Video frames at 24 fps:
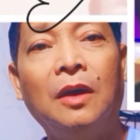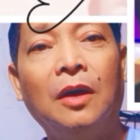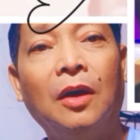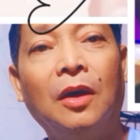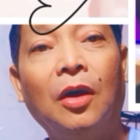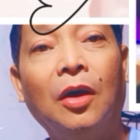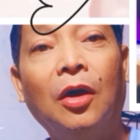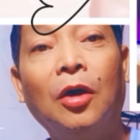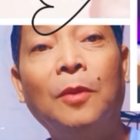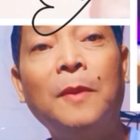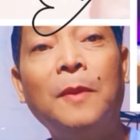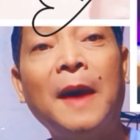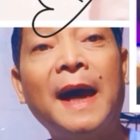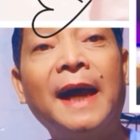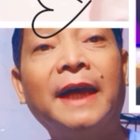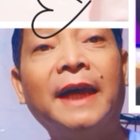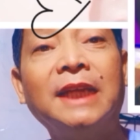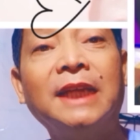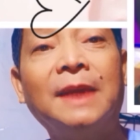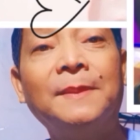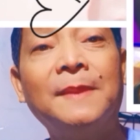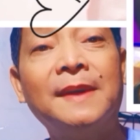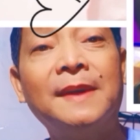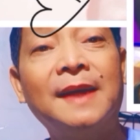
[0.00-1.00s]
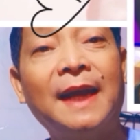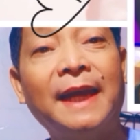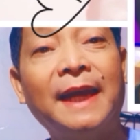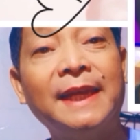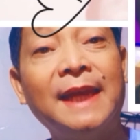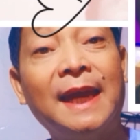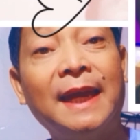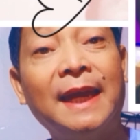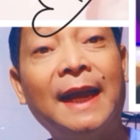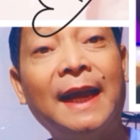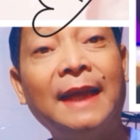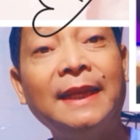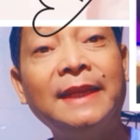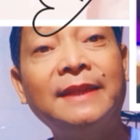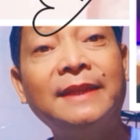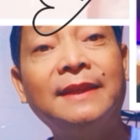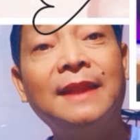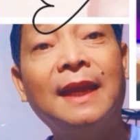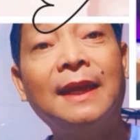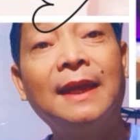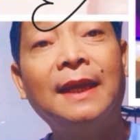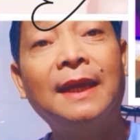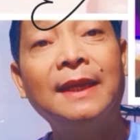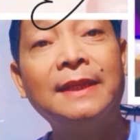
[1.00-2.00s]
O baka naman kaya galit
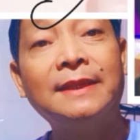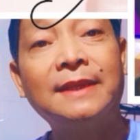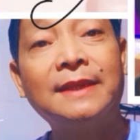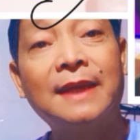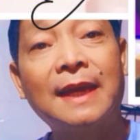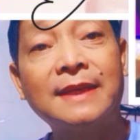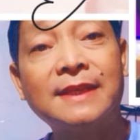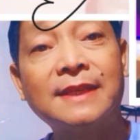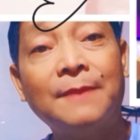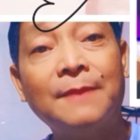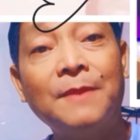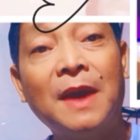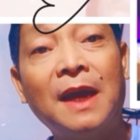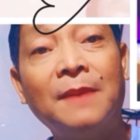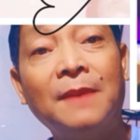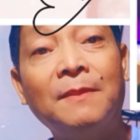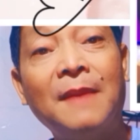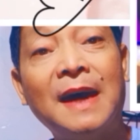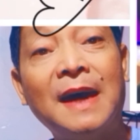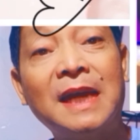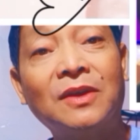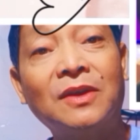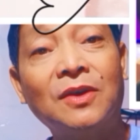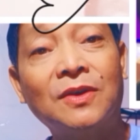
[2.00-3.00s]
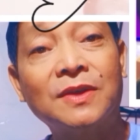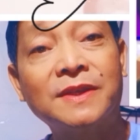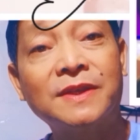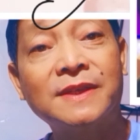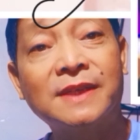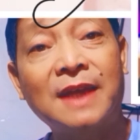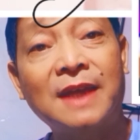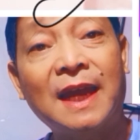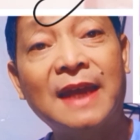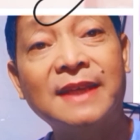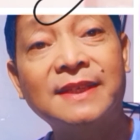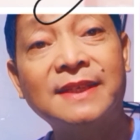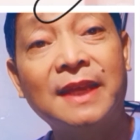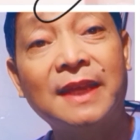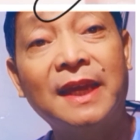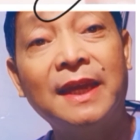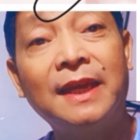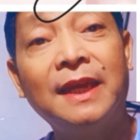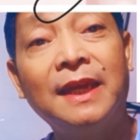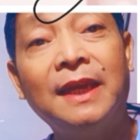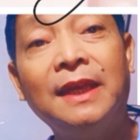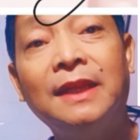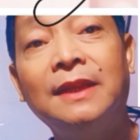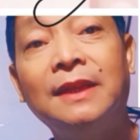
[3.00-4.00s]
na galit ka sa mga Marcos kasi
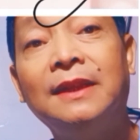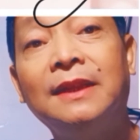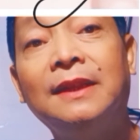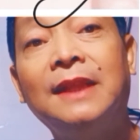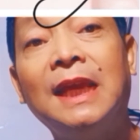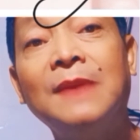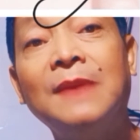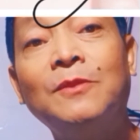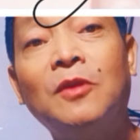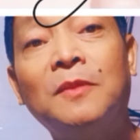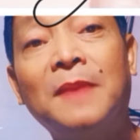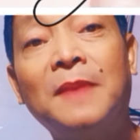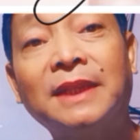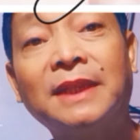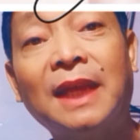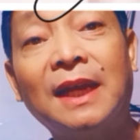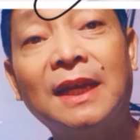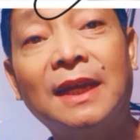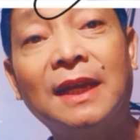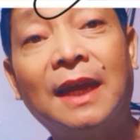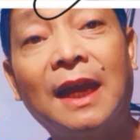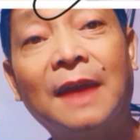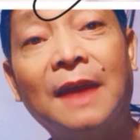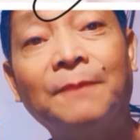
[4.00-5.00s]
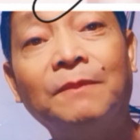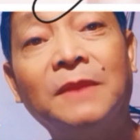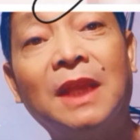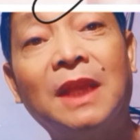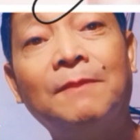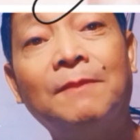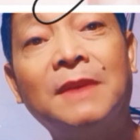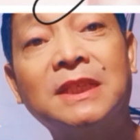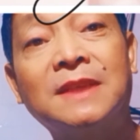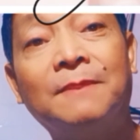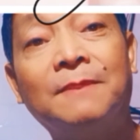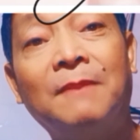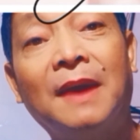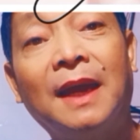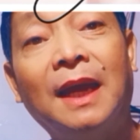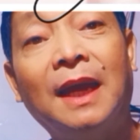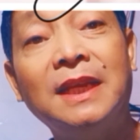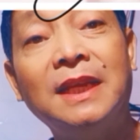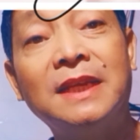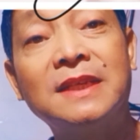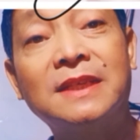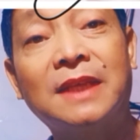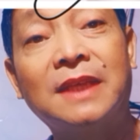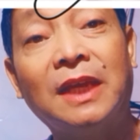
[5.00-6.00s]
hindi mo matanggap na mas
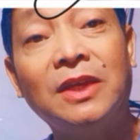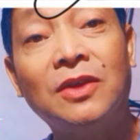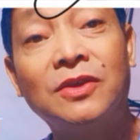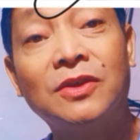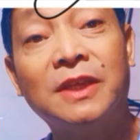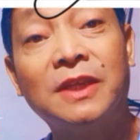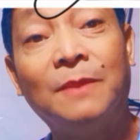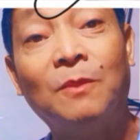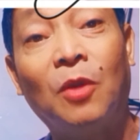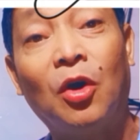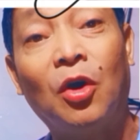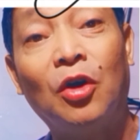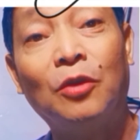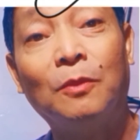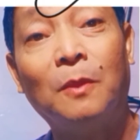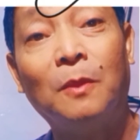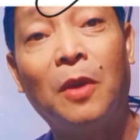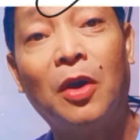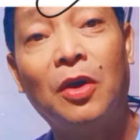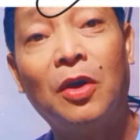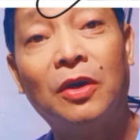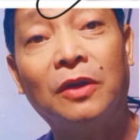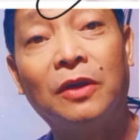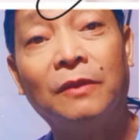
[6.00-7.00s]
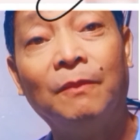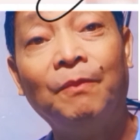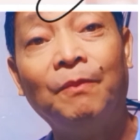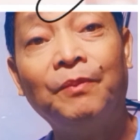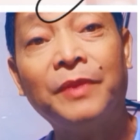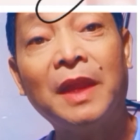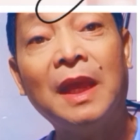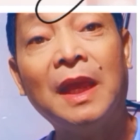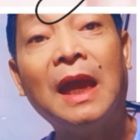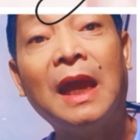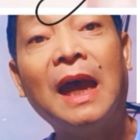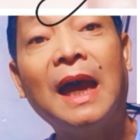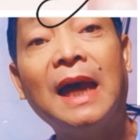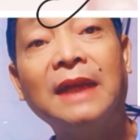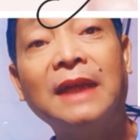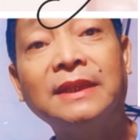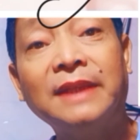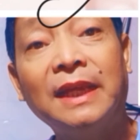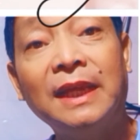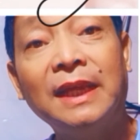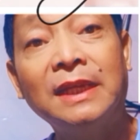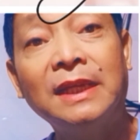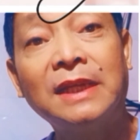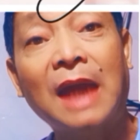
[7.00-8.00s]
magaling sa'yo si Bongbong at
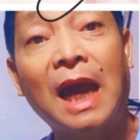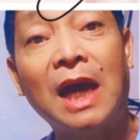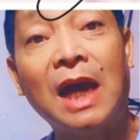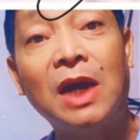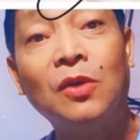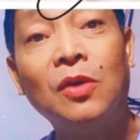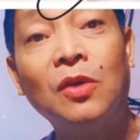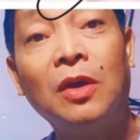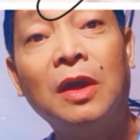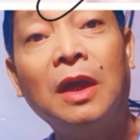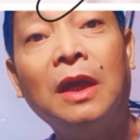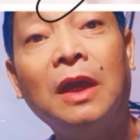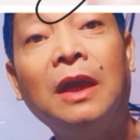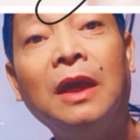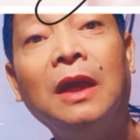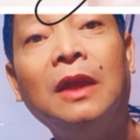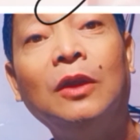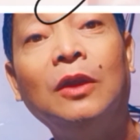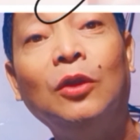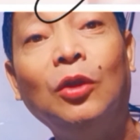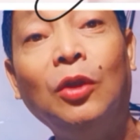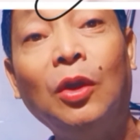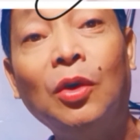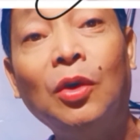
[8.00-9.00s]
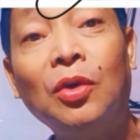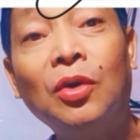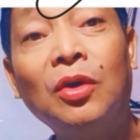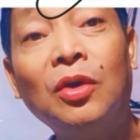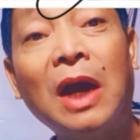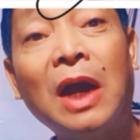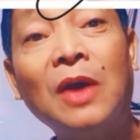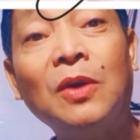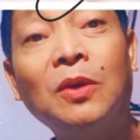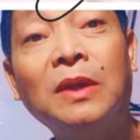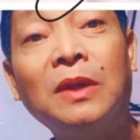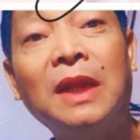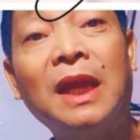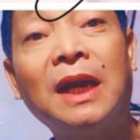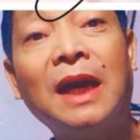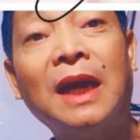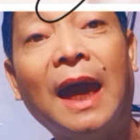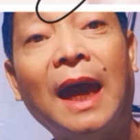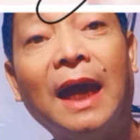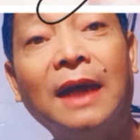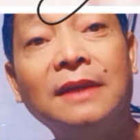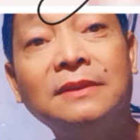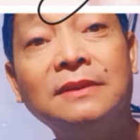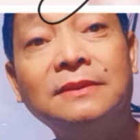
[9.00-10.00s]
ikaw lugaw lang
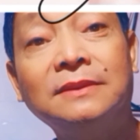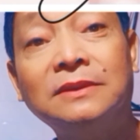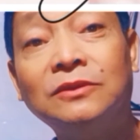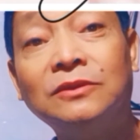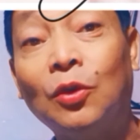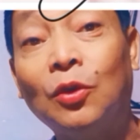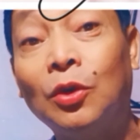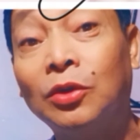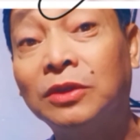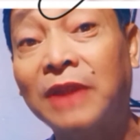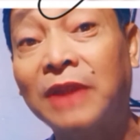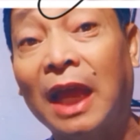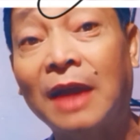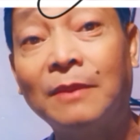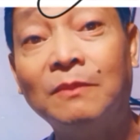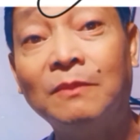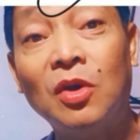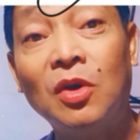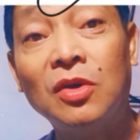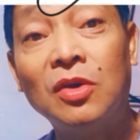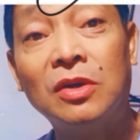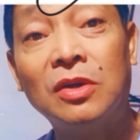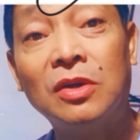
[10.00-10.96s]
ang utak mo.